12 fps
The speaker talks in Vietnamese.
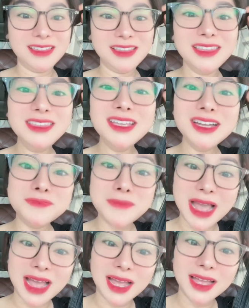Nhưng
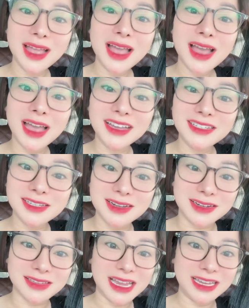mà hãy
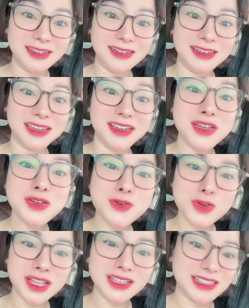trở thành người
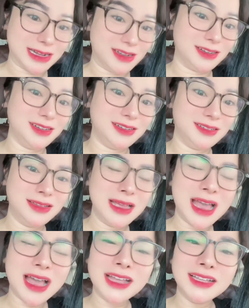quân tử
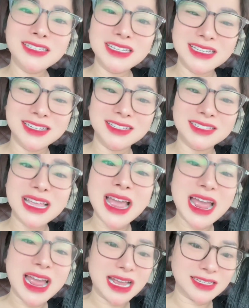anh chị
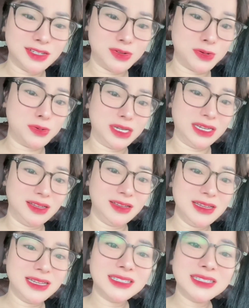già rồi
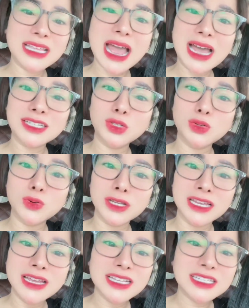già
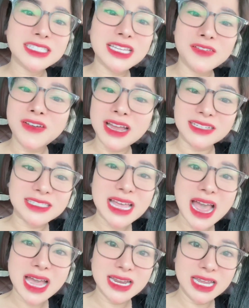rồi sẽ phải
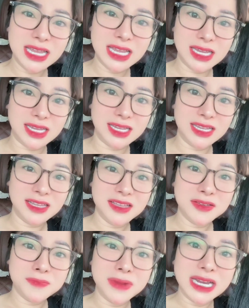ra đi
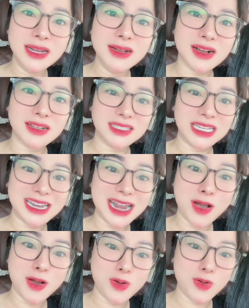mình được gì
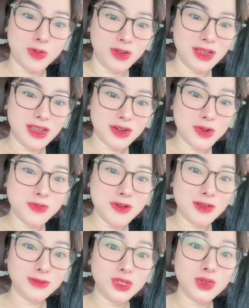đâu đúng
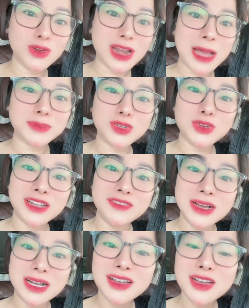không dung làm trong lĩnh
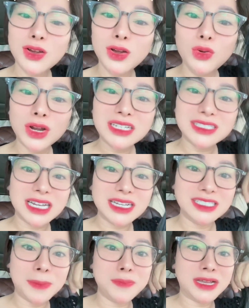vực luật tranh
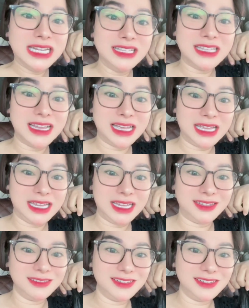chấp kinh tế
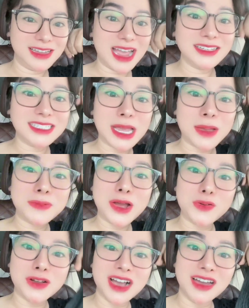anh chị em
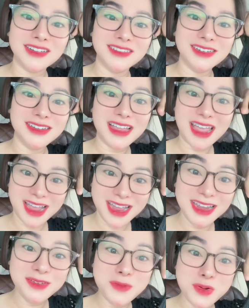nào cần
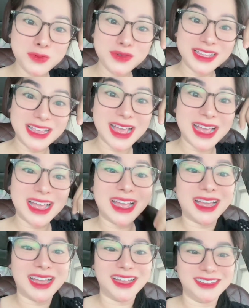inbox
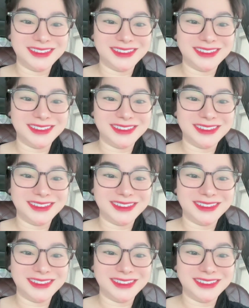nha